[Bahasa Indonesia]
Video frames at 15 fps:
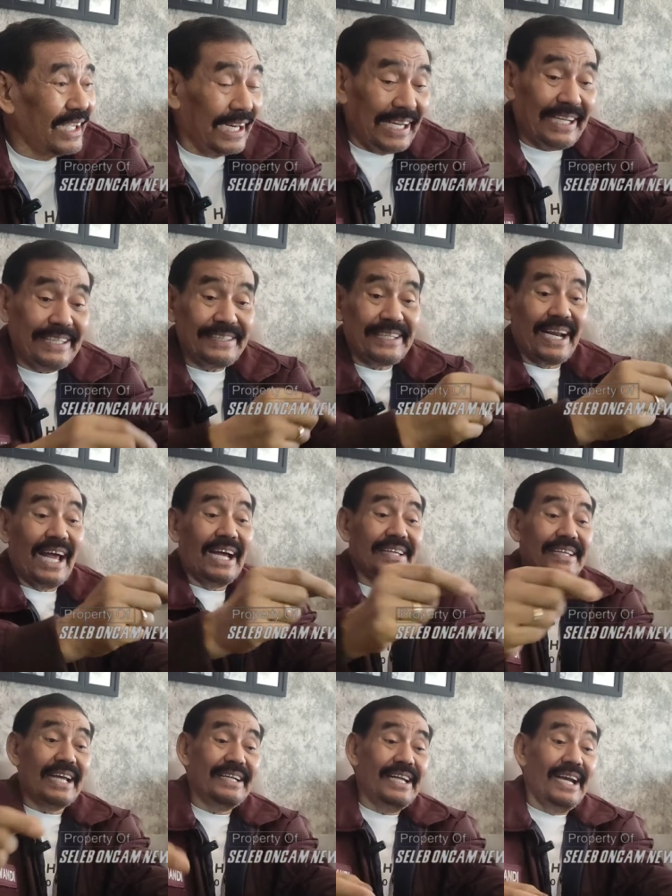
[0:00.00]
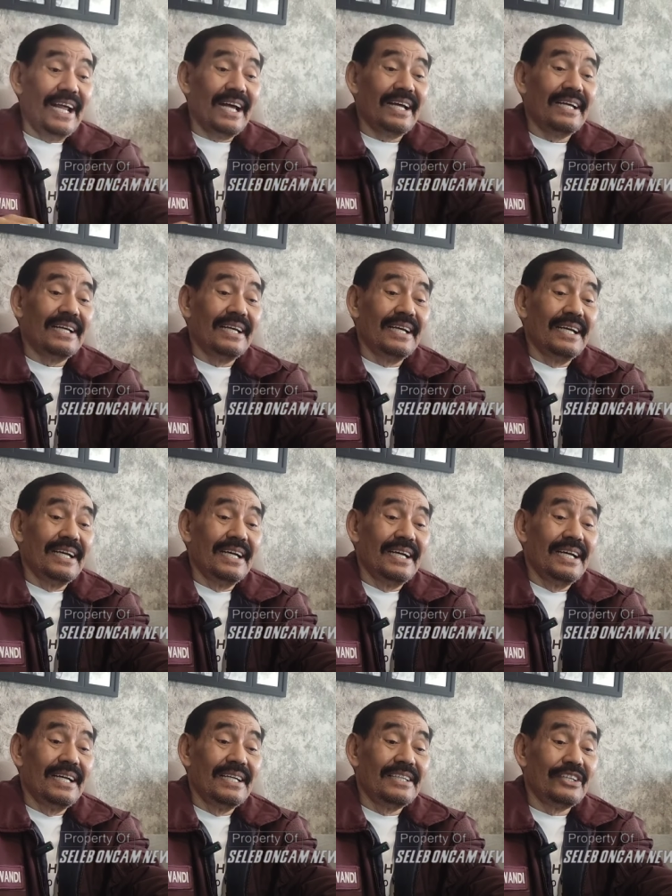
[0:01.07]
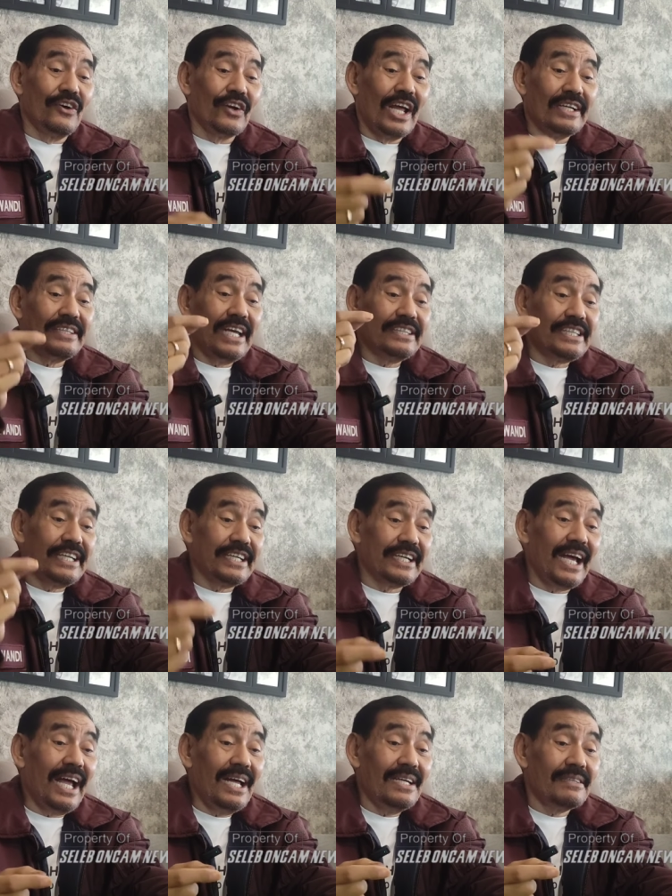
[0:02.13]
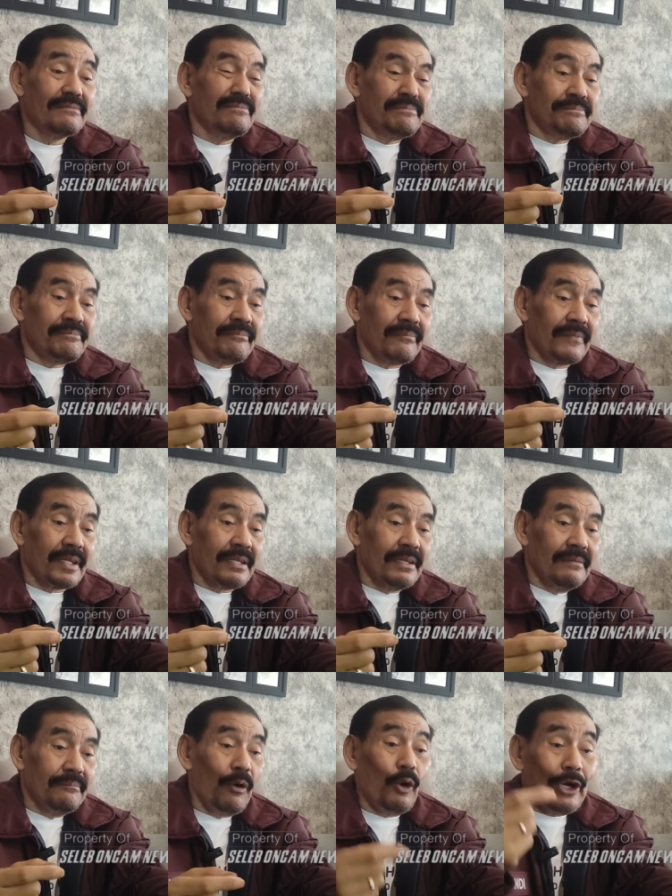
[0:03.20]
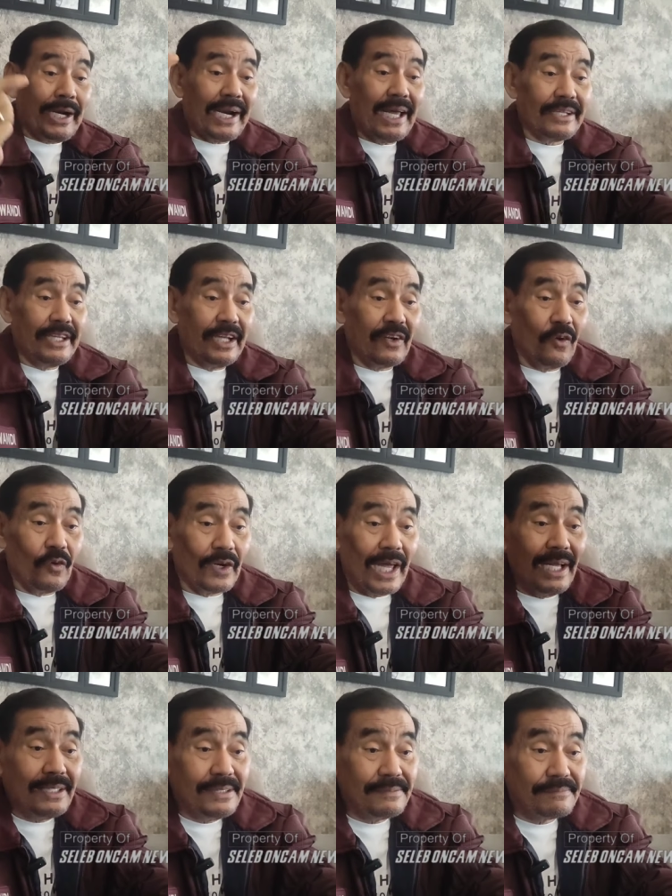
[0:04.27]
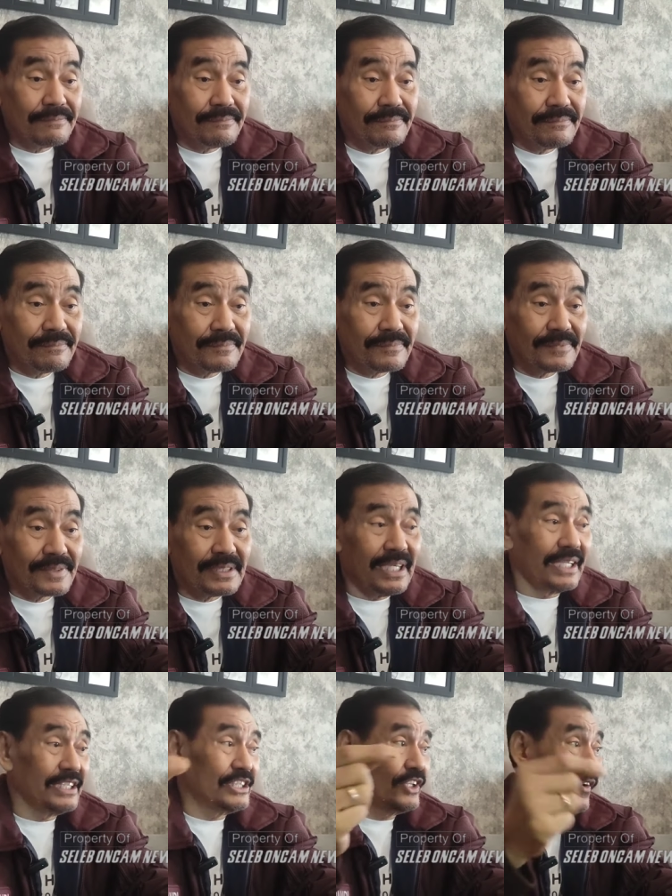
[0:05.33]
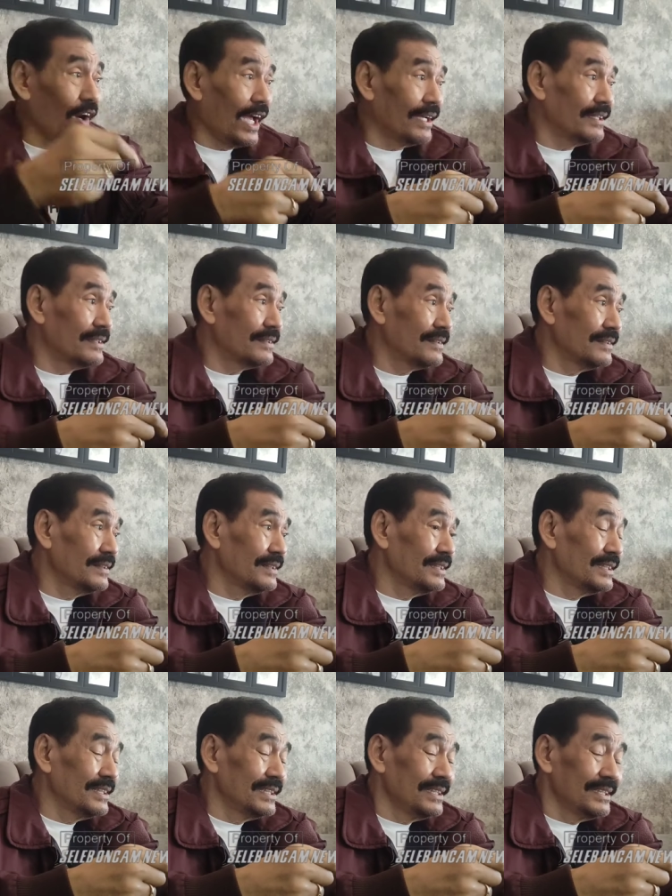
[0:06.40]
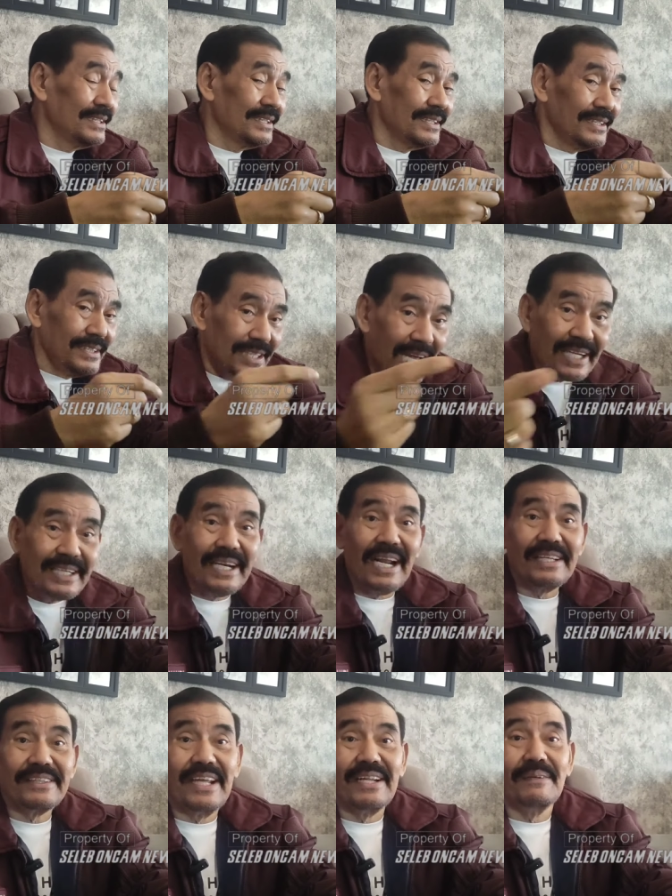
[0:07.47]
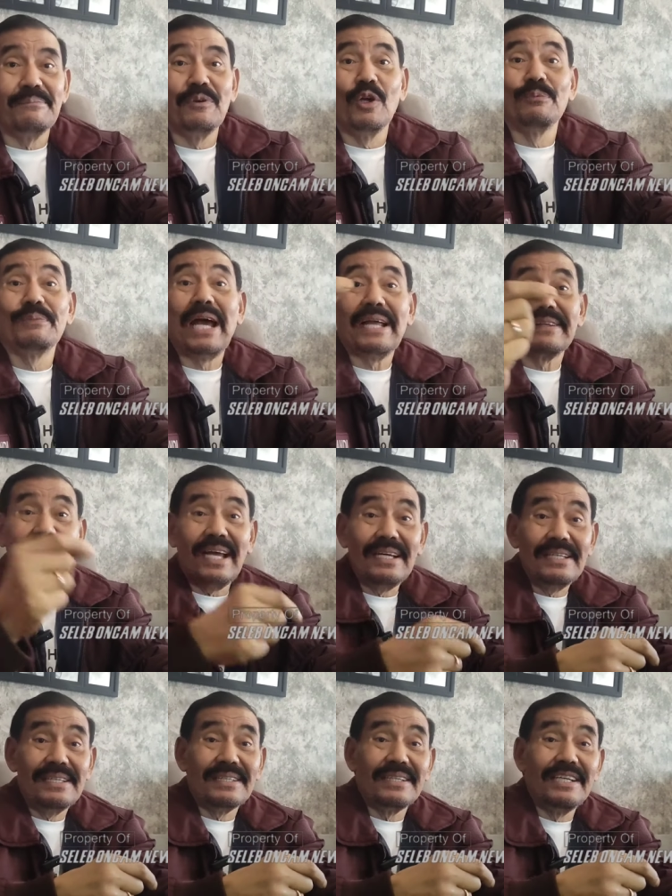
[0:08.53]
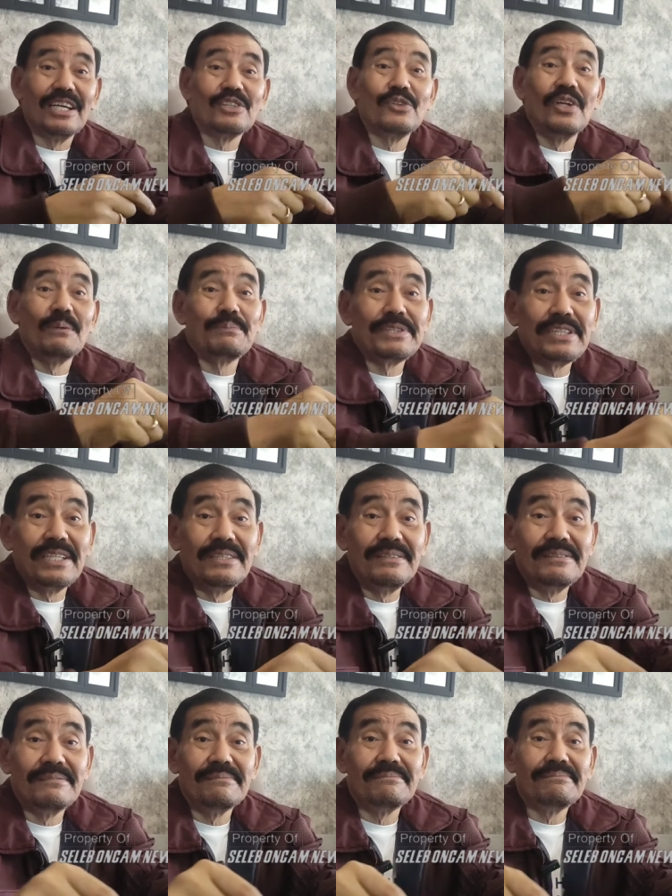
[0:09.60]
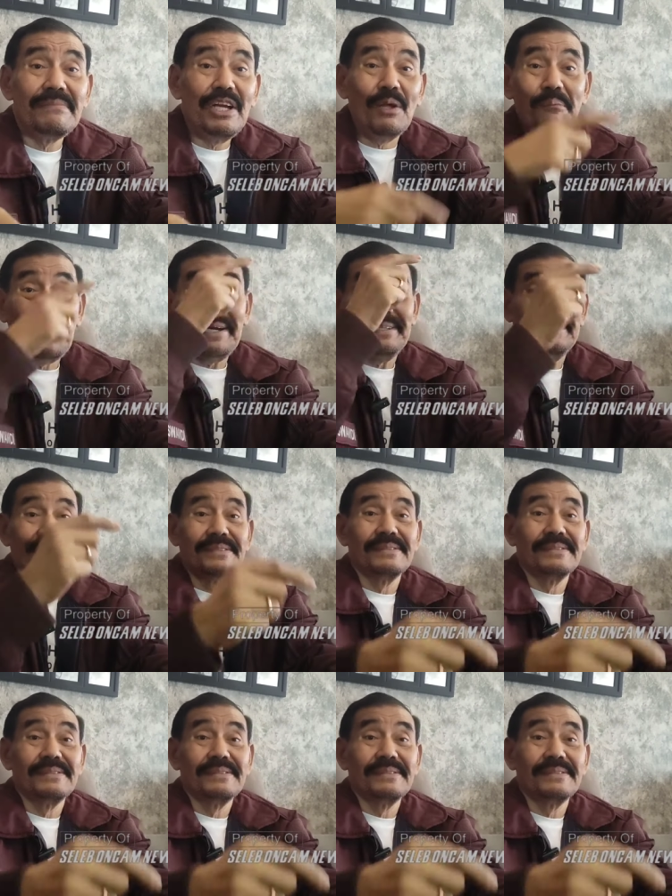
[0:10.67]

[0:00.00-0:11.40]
Karena keterangan tadi lah, seorang Jessica mau neraktir orang ke restoran. Yang draktir belum datang, dia sudah pesan minuman.